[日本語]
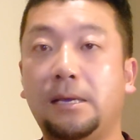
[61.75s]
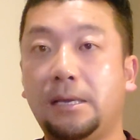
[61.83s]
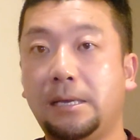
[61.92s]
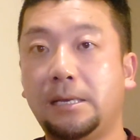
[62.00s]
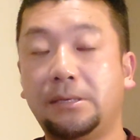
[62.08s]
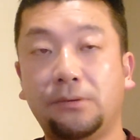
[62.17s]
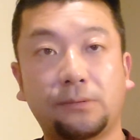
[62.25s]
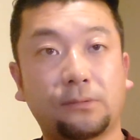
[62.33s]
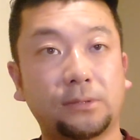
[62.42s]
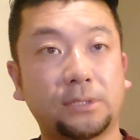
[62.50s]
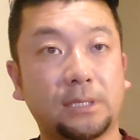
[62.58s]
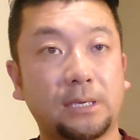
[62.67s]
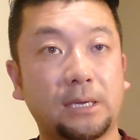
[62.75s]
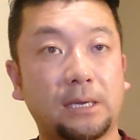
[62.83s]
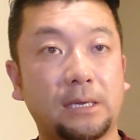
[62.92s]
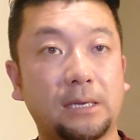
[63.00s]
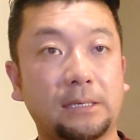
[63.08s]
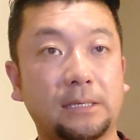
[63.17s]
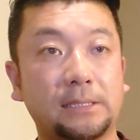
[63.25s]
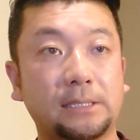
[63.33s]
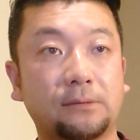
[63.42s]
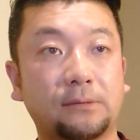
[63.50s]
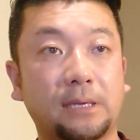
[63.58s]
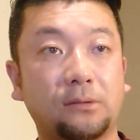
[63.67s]
理由として現
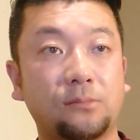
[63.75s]
在の